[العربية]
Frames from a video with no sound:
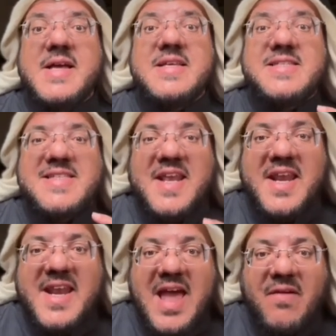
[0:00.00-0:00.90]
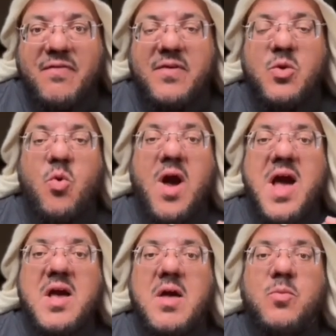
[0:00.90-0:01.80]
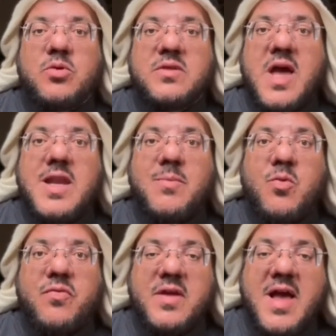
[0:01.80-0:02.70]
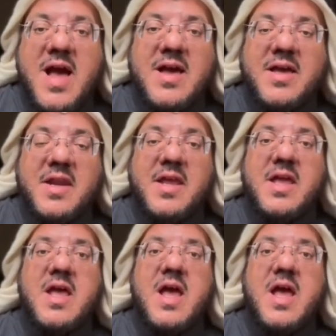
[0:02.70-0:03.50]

سرناف يعاقب الطالب في آخر